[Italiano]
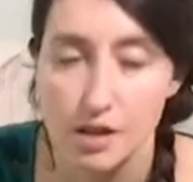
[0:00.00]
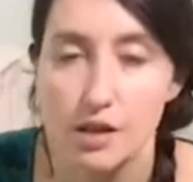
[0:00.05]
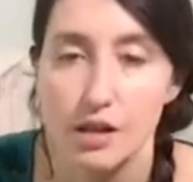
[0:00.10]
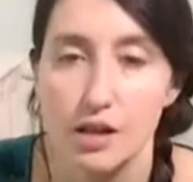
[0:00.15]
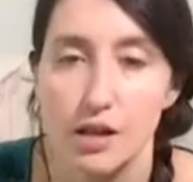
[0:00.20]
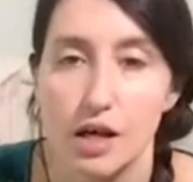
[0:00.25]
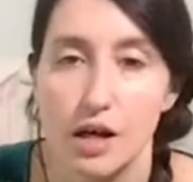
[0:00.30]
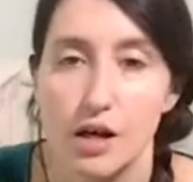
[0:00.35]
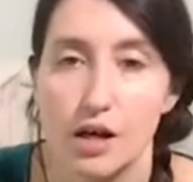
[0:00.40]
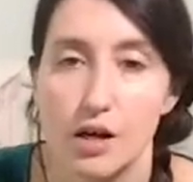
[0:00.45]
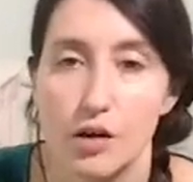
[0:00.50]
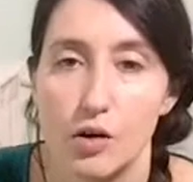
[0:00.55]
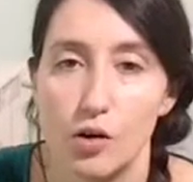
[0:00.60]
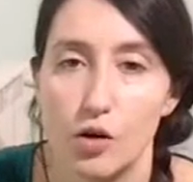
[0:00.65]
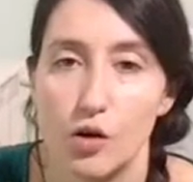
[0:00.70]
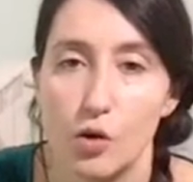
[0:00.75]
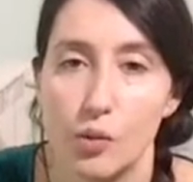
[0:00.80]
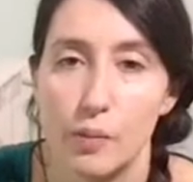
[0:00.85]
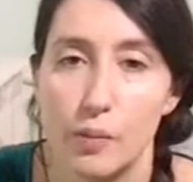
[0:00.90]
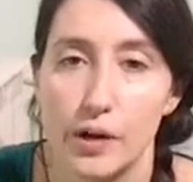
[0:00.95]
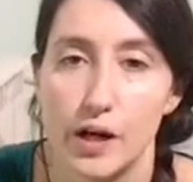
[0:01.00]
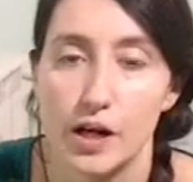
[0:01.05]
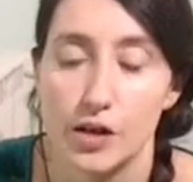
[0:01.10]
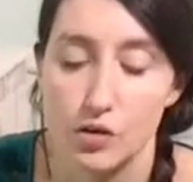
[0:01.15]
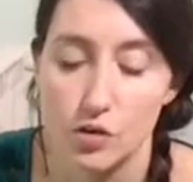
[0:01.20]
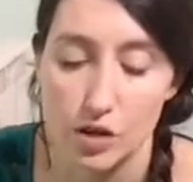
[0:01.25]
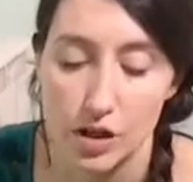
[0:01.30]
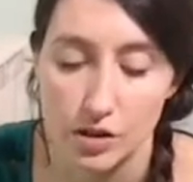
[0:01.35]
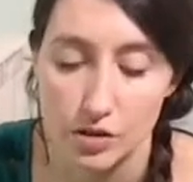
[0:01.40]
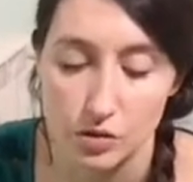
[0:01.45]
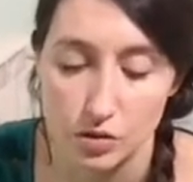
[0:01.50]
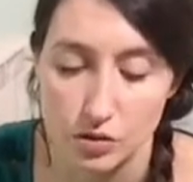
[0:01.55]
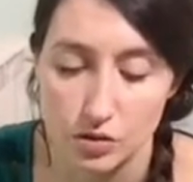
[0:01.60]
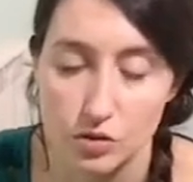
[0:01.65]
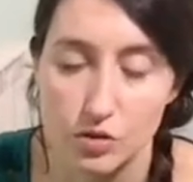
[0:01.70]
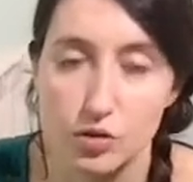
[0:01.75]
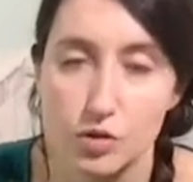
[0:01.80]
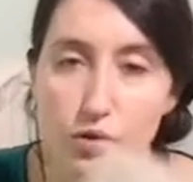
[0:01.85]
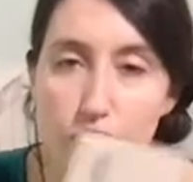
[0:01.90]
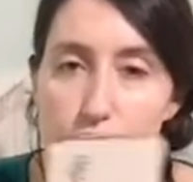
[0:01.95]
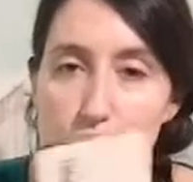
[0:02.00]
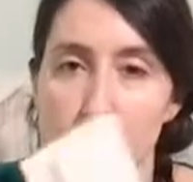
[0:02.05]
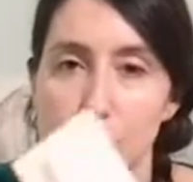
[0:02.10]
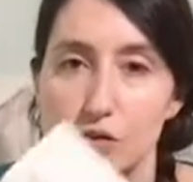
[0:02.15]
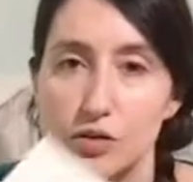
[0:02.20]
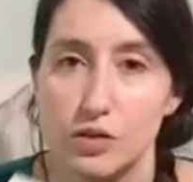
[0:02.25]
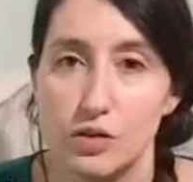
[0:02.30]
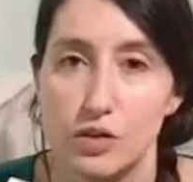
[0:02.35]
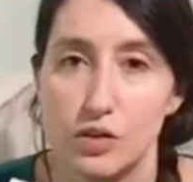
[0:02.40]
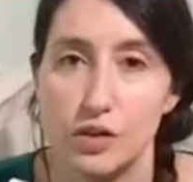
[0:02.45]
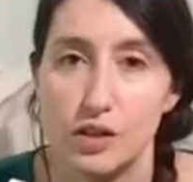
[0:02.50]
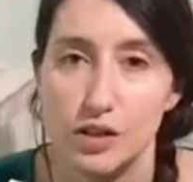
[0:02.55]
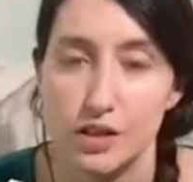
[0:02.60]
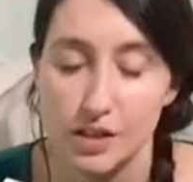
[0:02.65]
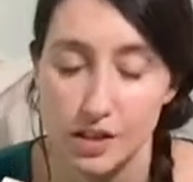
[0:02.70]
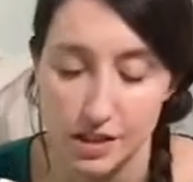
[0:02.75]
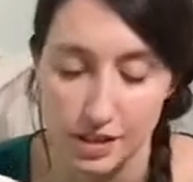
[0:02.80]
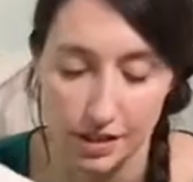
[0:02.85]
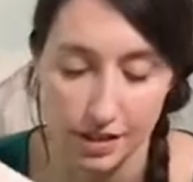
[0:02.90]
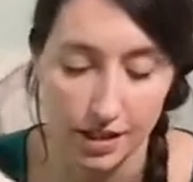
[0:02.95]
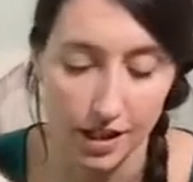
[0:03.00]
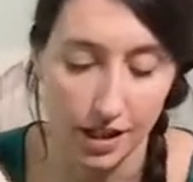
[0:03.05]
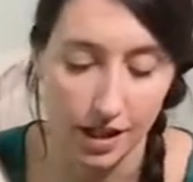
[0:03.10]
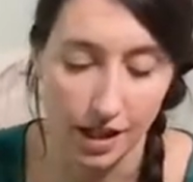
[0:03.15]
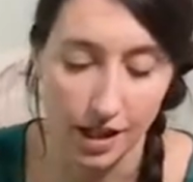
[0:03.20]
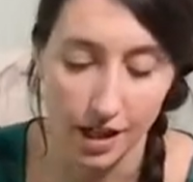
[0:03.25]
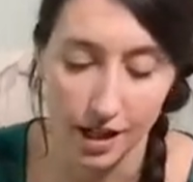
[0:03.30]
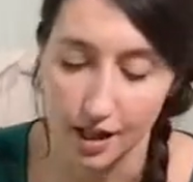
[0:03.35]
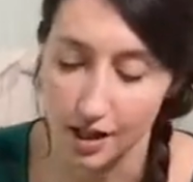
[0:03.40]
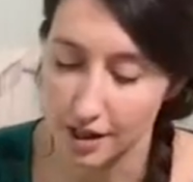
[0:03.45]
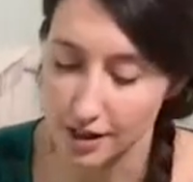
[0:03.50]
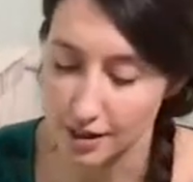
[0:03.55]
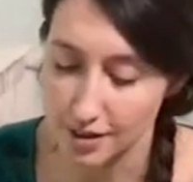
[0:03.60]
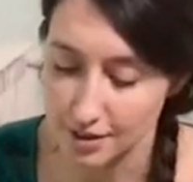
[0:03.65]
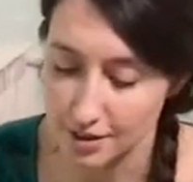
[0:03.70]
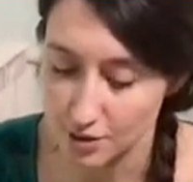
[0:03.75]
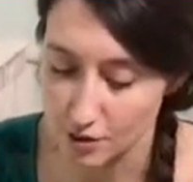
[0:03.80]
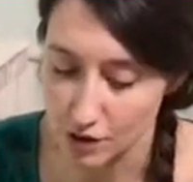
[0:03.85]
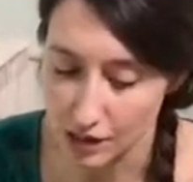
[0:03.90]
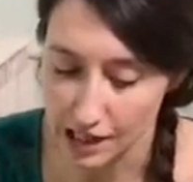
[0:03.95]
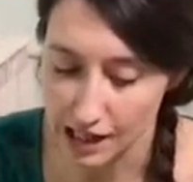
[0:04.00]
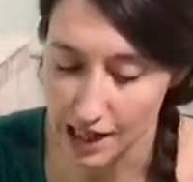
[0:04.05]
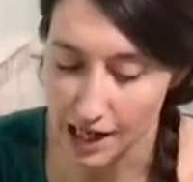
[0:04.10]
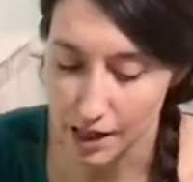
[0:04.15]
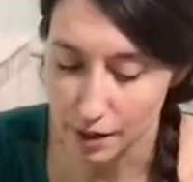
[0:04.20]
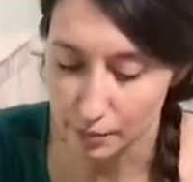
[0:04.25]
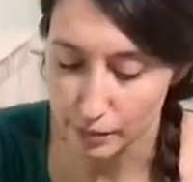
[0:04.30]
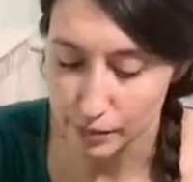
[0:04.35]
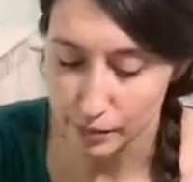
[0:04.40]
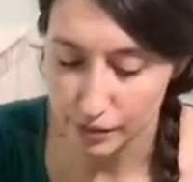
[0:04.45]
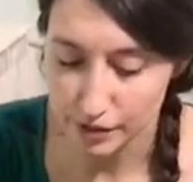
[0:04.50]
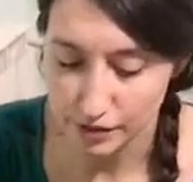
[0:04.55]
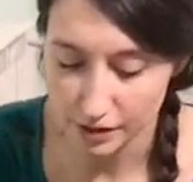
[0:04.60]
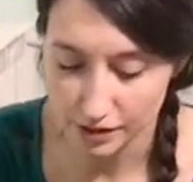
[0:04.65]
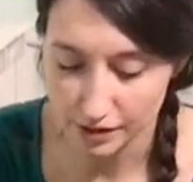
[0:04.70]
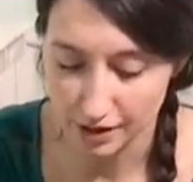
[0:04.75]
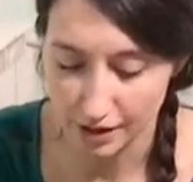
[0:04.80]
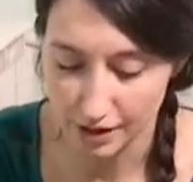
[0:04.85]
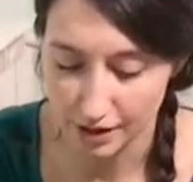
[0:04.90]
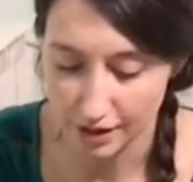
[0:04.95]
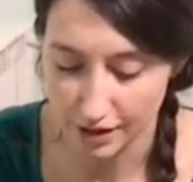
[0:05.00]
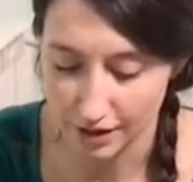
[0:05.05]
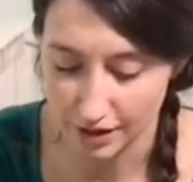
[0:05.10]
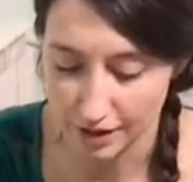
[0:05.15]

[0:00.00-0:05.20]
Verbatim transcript: che ho comprato l'anno scorso da History Lab, ah,